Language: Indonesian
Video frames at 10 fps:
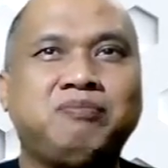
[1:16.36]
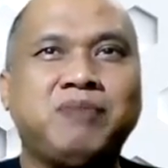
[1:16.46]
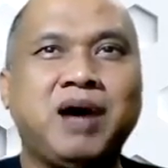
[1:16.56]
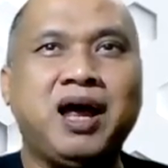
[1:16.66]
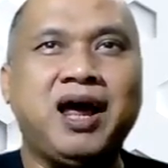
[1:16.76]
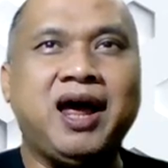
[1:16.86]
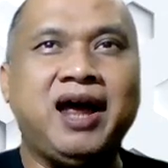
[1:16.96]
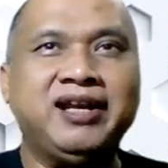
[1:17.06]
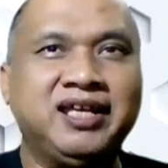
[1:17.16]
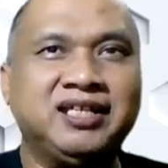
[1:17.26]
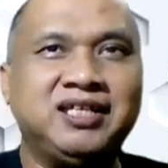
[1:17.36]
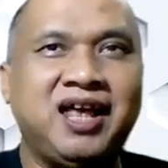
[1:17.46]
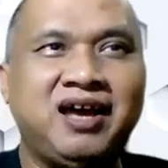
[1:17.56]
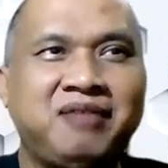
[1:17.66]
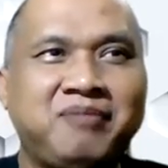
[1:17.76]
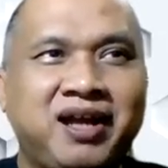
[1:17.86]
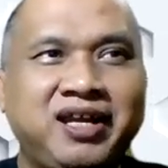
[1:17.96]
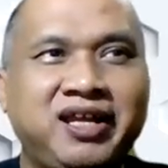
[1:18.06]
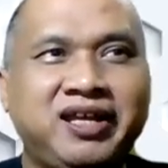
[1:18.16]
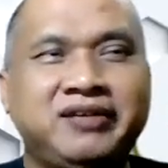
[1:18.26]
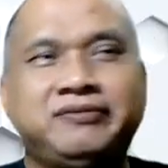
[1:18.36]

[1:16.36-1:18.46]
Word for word: Pak Andi. Silakan Pak Andi.